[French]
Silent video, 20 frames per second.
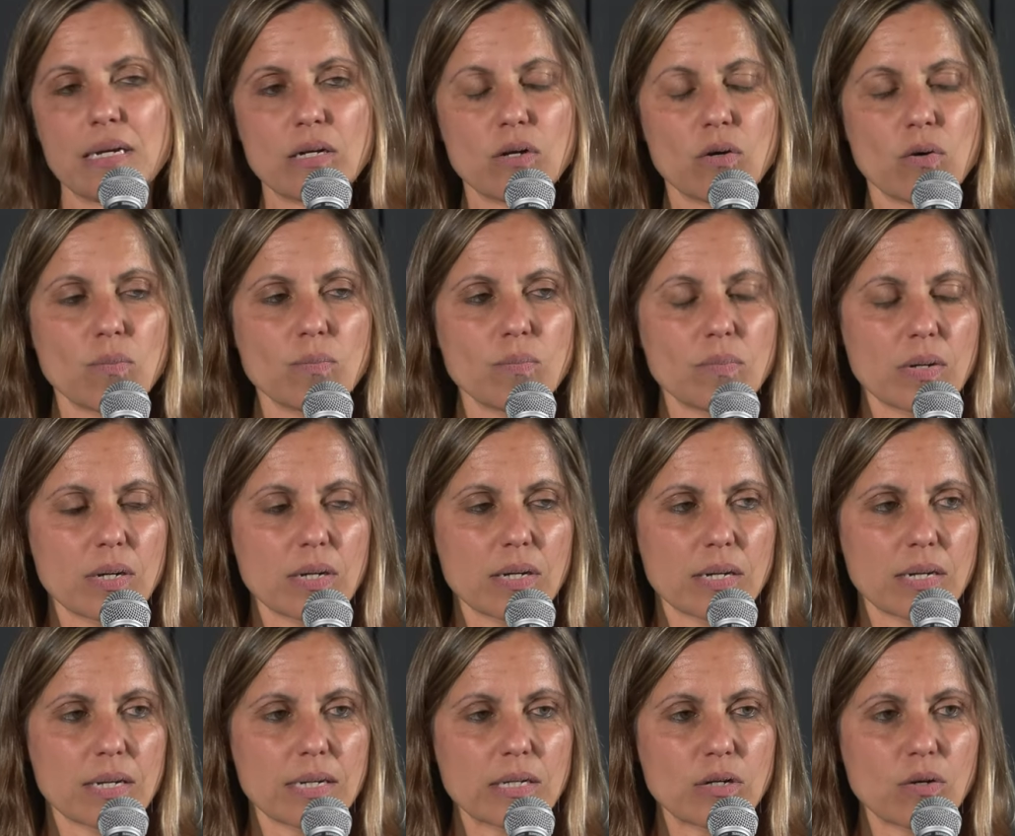comme
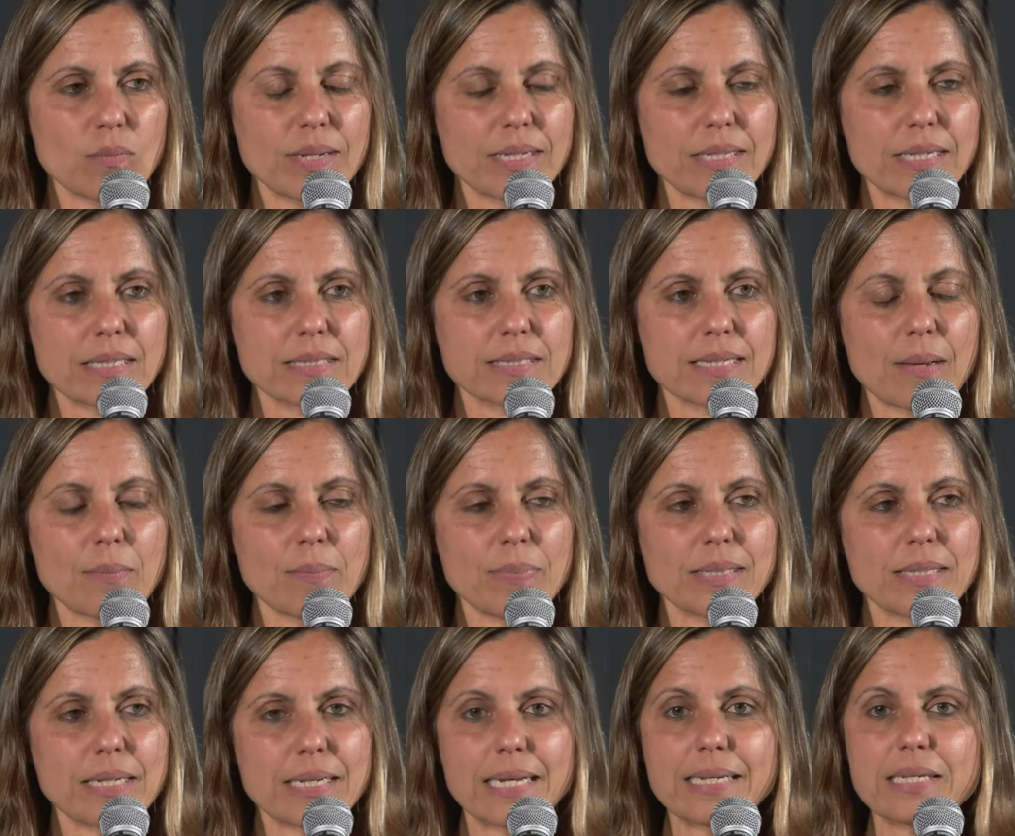comme un exemple
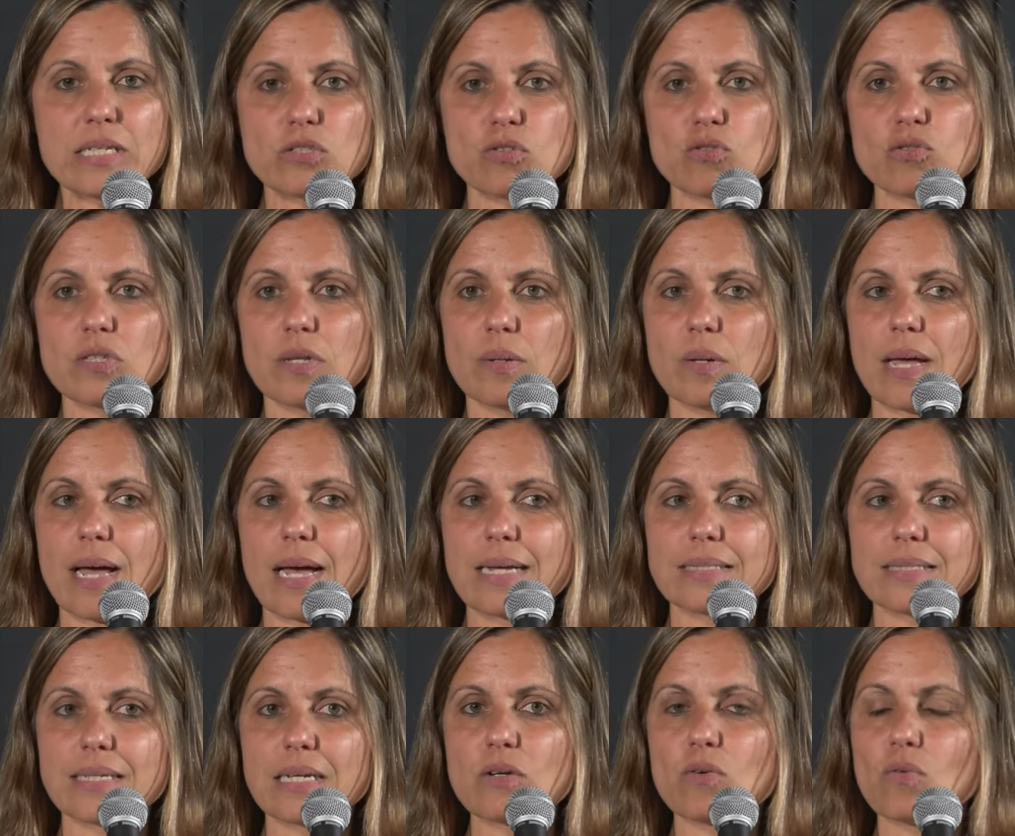de quelque chose
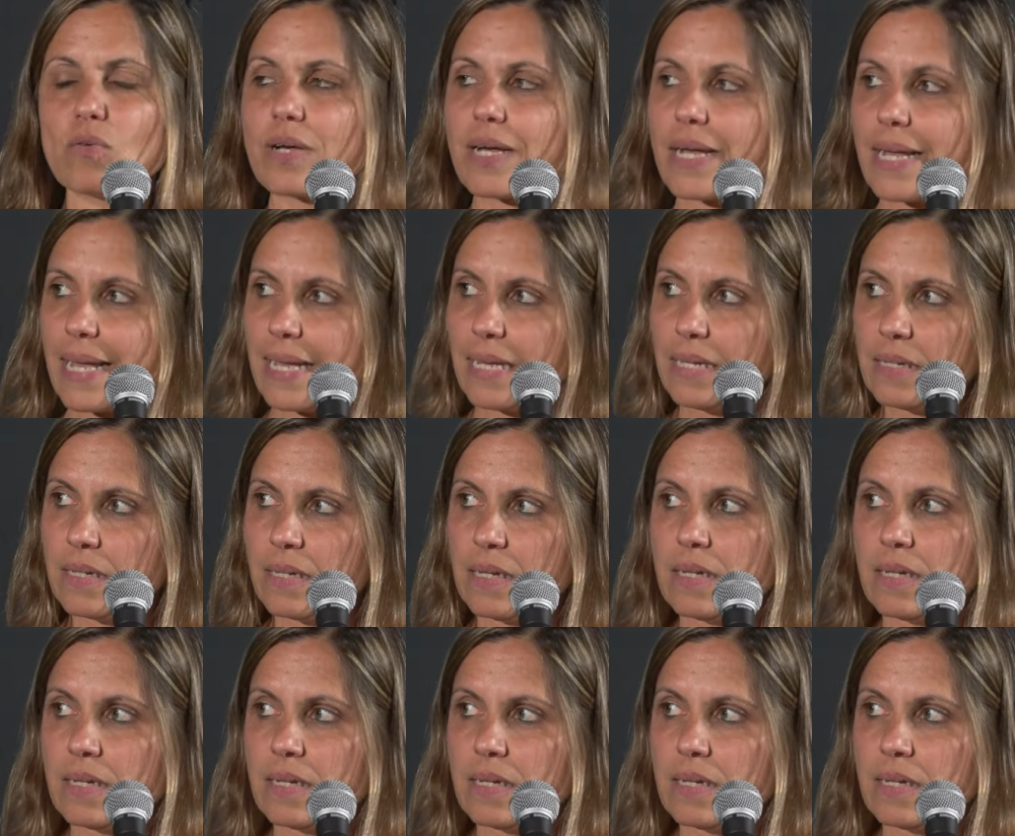d'assez concret